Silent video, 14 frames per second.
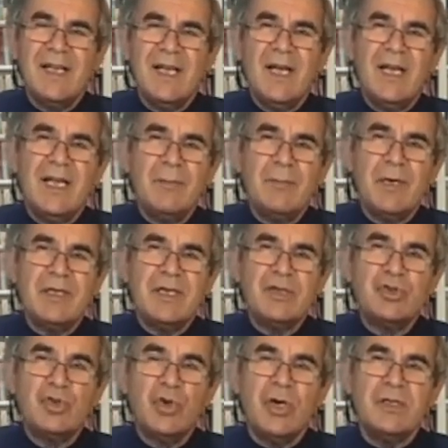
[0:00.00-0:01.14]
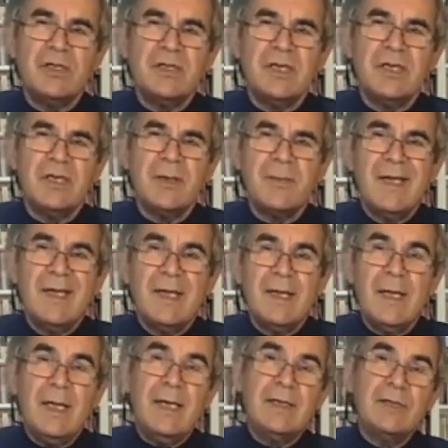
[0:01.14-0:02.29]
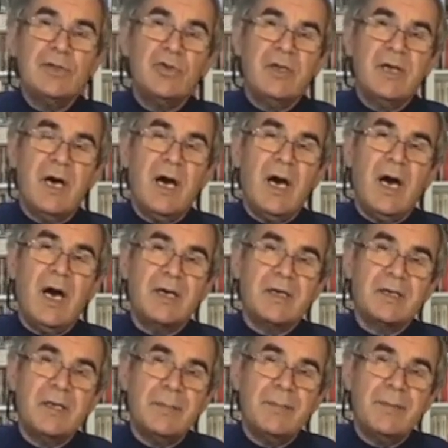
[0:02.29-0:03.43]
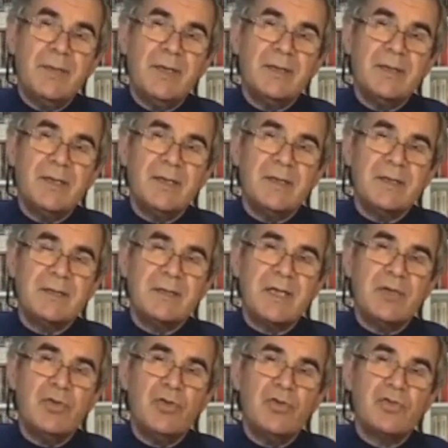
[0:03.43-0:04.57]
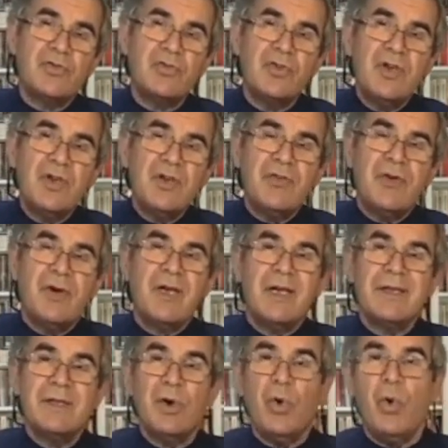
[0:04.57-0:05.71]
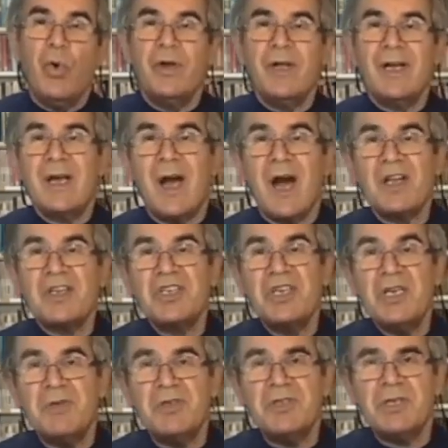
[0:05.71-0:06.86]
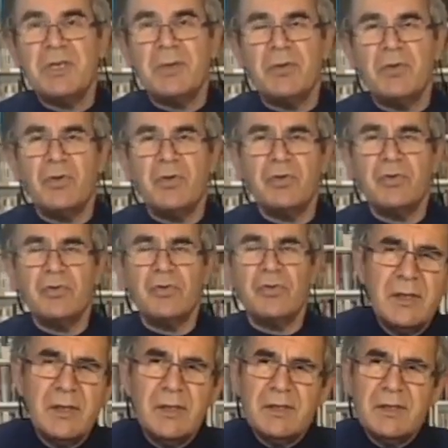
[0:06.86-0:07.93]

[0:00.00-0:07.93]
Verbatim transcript: Almanya şu anda Erdoğan'ı arka planda destekliyor fakat ona karşıymış gibi görünüyor.